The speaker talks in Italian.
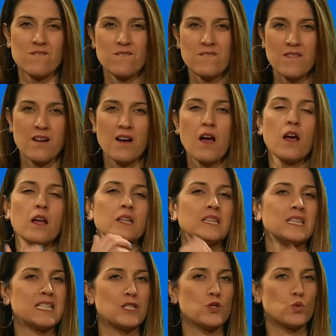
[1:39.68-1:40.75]

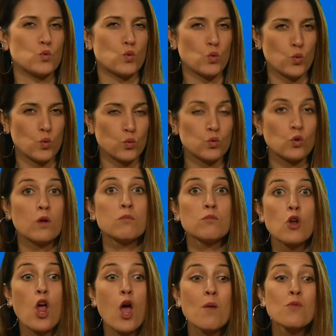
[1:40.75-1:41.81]
L'incendio in località La
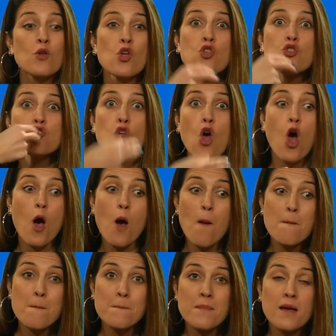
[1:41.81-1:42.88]
Reggia.
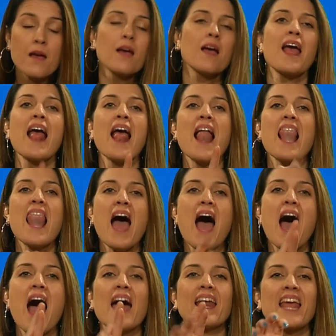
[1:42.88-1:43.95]
La
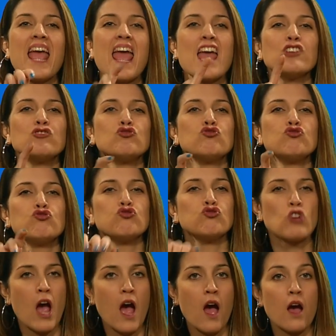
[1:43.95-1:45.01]
condanna del sindaco di
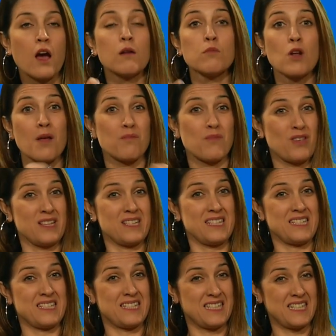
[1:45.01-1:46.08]
Galatone Flavio
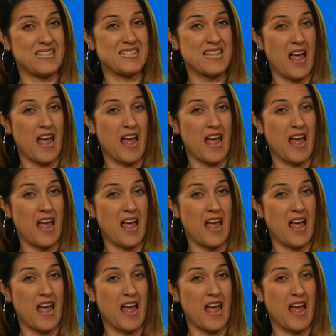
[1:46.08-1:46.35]
Filoni.